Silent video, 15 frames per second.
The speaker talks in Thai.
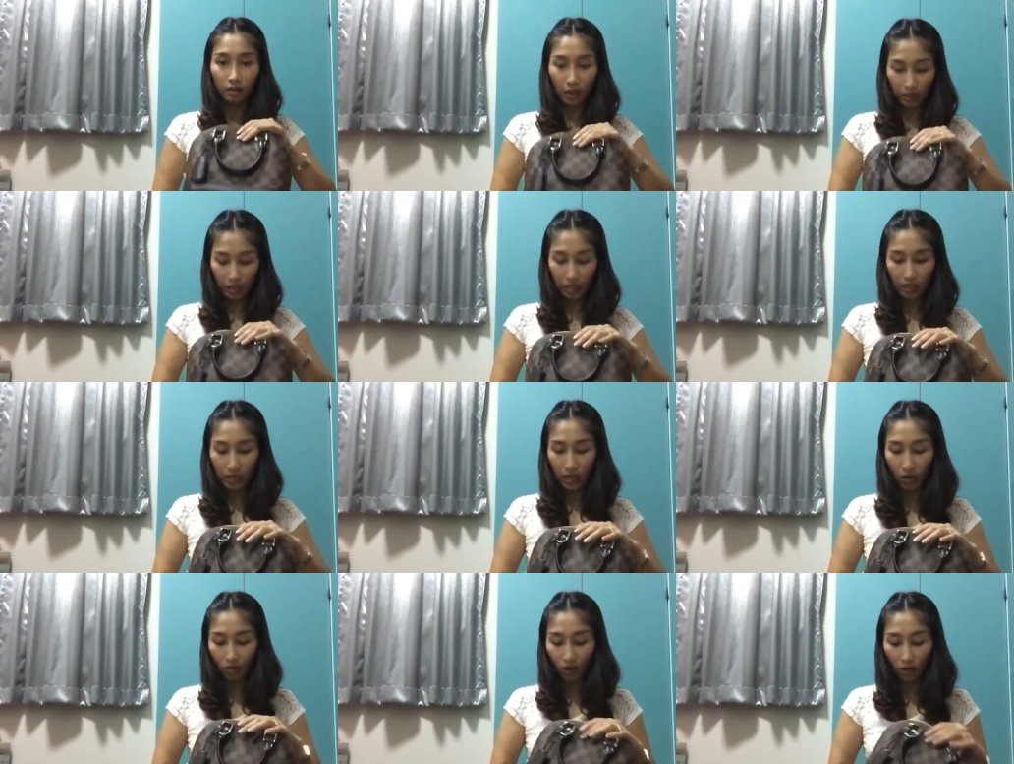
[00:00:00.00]
แต่จ
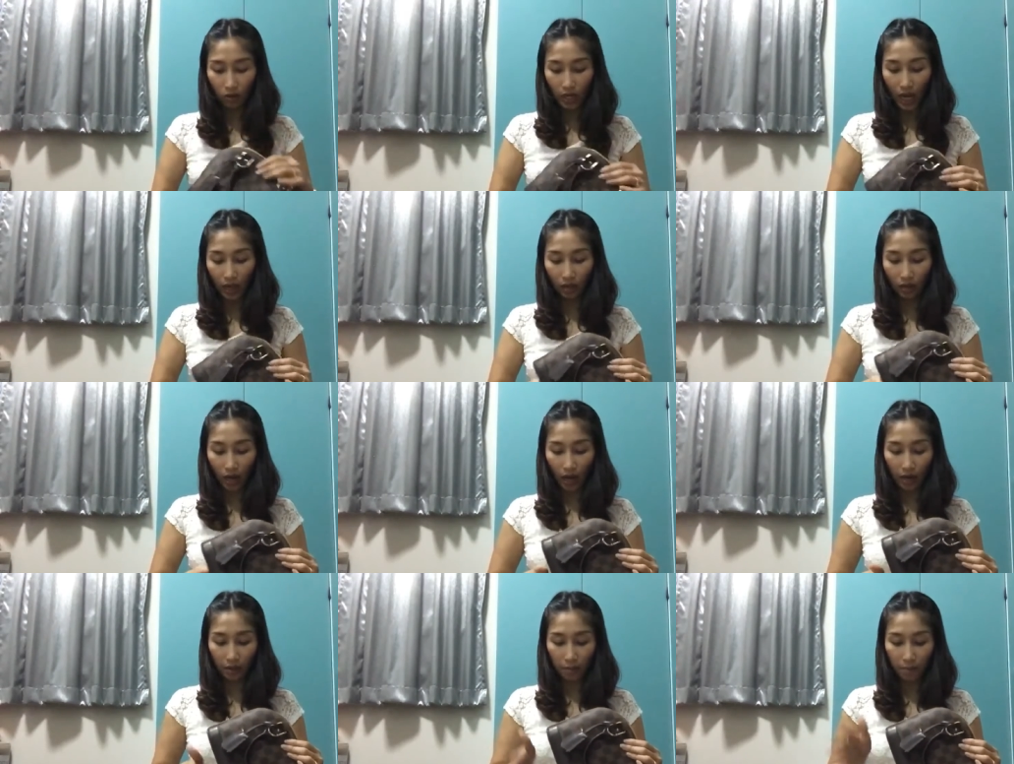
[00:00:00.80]
ริงๆแล้วเรายัด
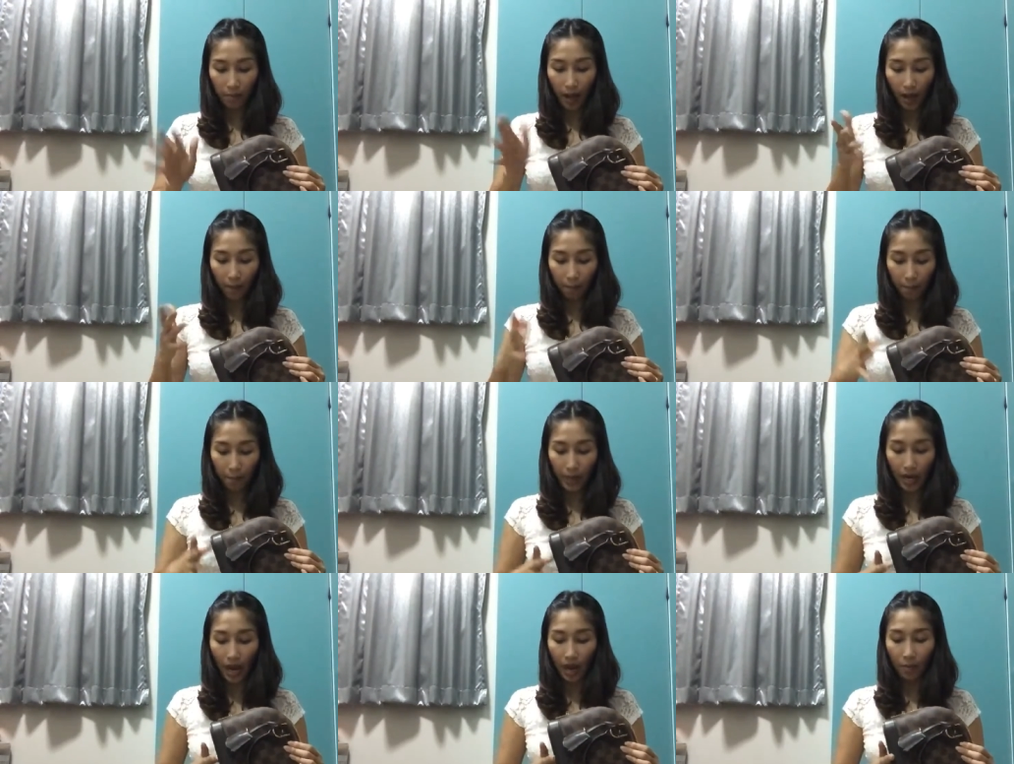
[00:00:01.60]
อะไรมาก
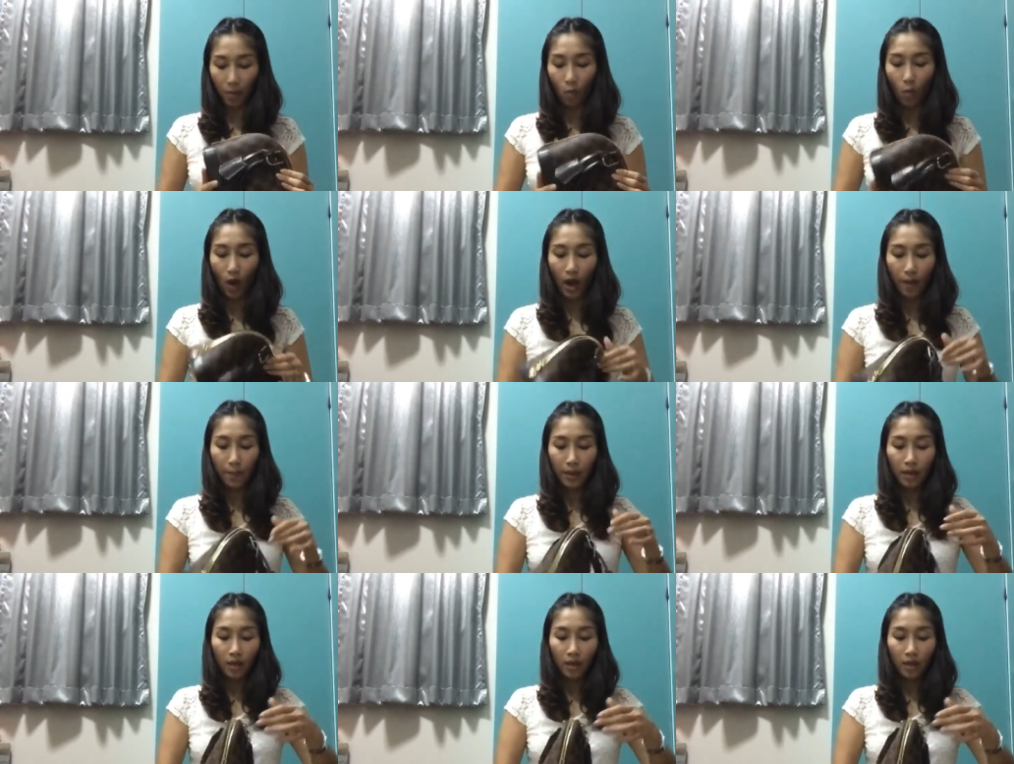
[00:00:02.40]
ไม่ได้เพราะว่า